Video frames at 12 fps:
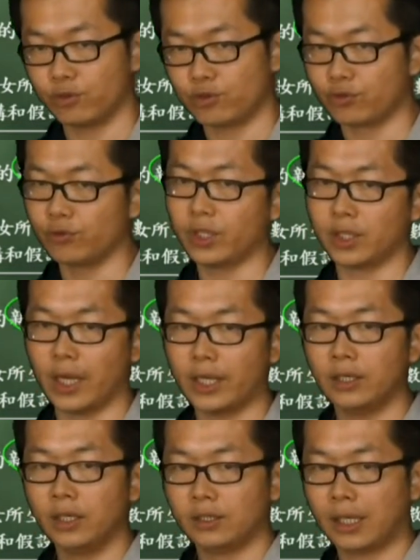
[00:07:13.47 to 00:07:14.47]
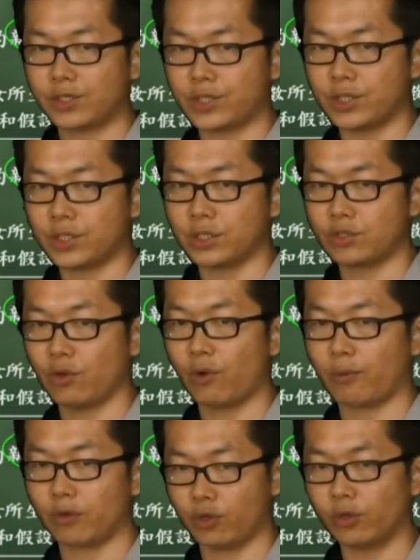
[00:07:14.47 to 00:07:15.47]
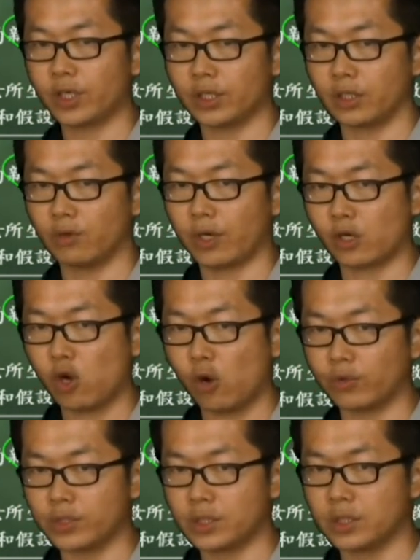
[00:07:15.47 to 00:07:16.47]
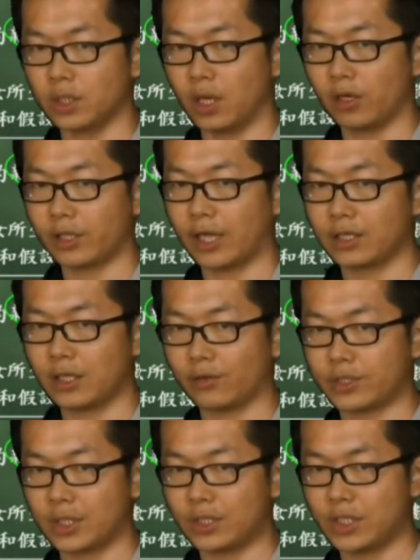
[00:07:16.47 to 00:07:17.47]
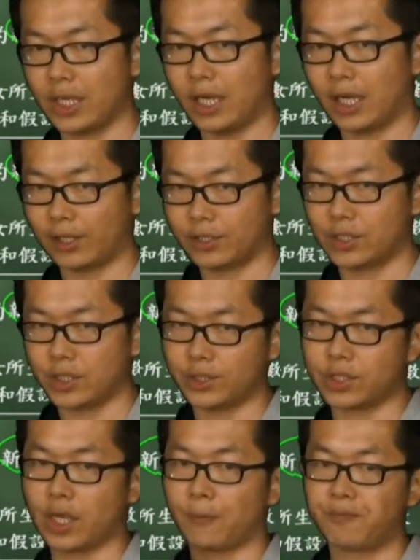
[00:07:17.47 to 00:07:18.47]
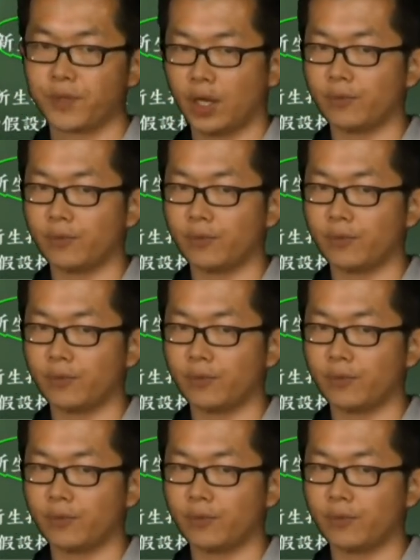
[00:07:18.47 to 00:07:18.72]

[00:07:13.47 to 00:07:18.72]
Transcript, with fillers: 去处理，哎，那其实就有可能会控制哦，它要增加还是减少？